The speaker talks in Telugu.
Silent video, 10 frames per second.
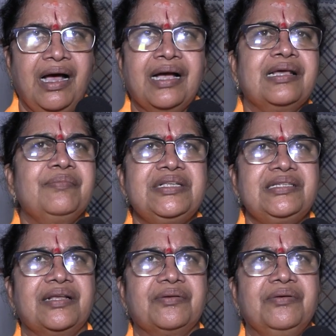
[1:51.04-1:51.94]

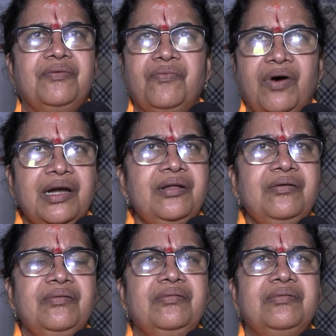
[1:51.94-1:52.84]
ఆక్రమించారు వాళ్ళు
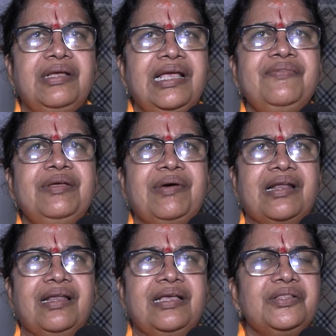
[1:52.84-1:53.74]
ఏమి
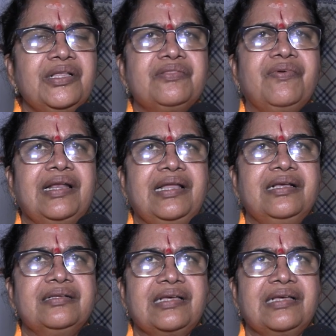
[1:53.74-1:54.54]
మనల్ని హిందుత్వాన్ని